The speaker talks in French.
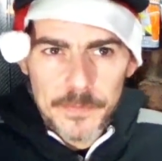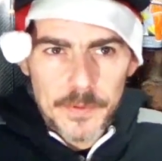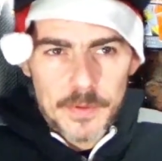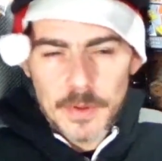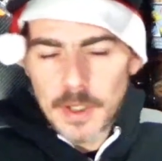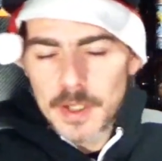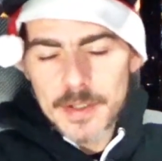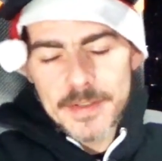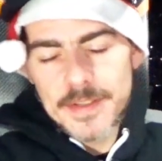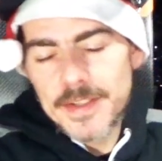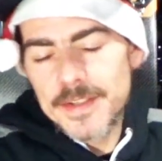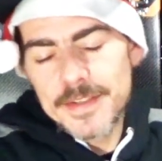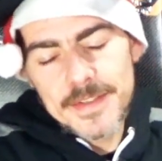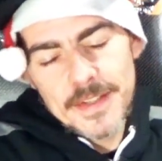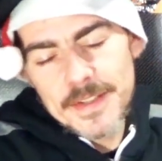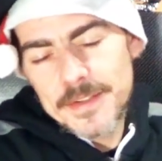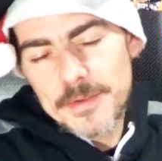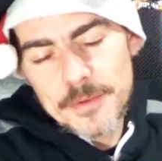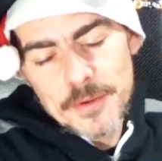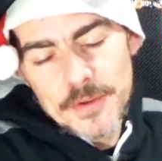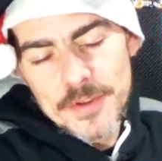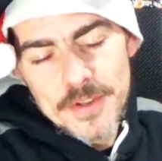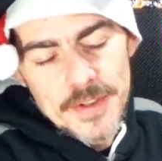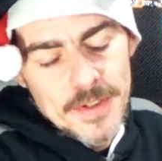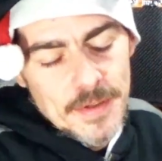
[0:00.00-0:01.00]
Ah, c'est ce
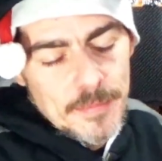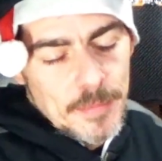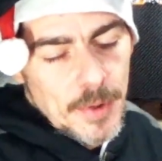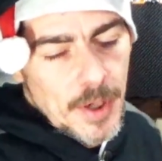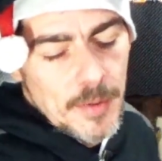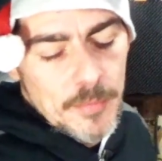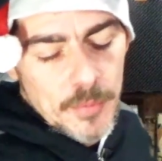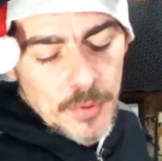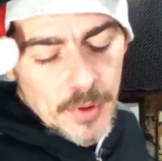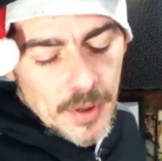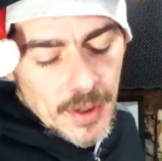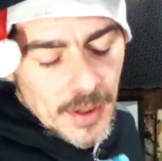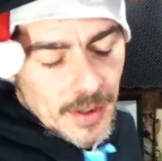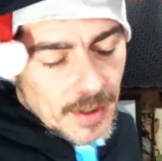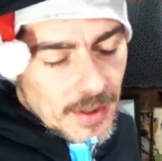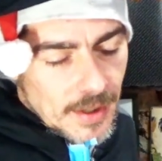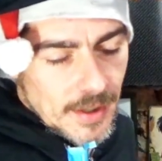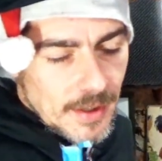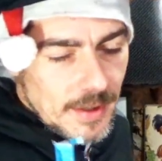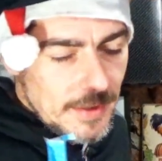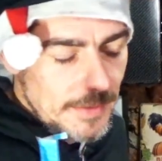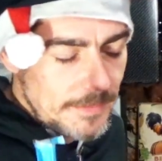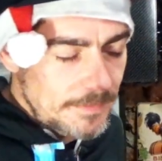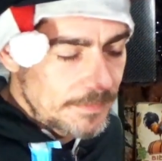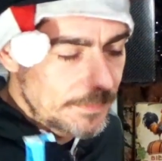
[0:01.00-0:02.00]
que je disais par rapport
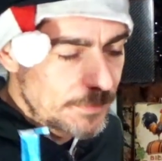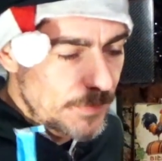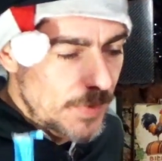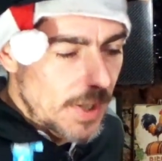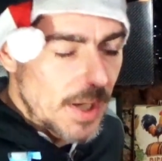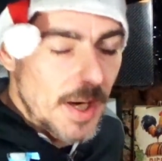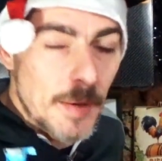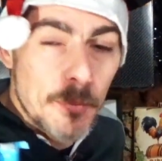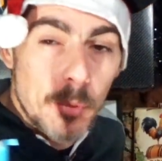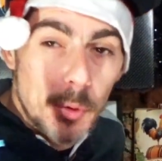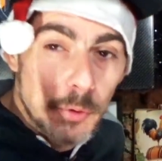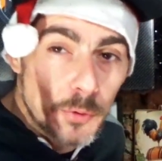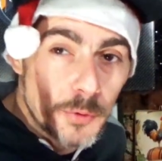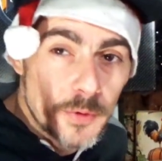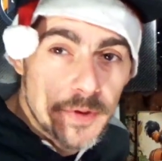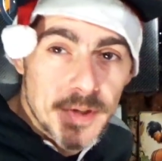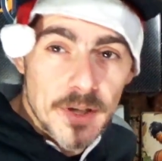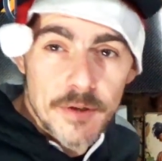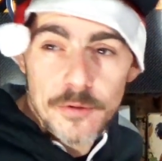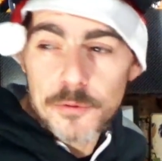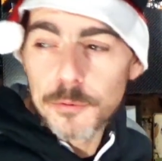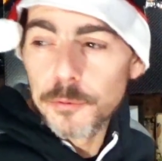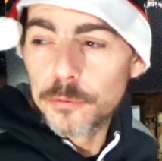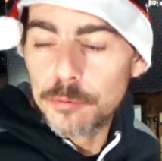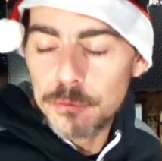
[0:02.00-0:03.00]
à la,
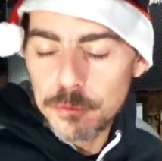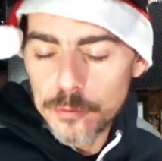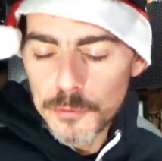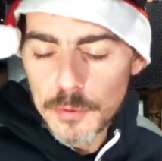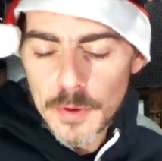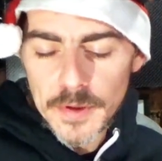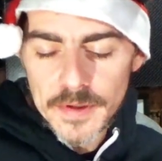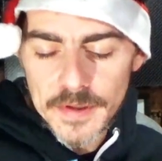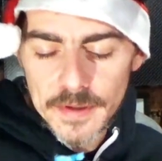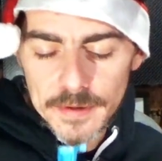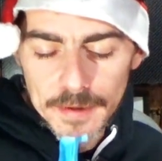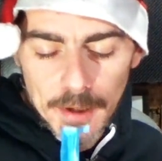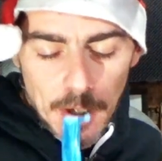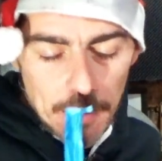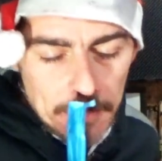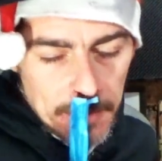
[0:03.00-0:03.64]
prononciation du goût, etc.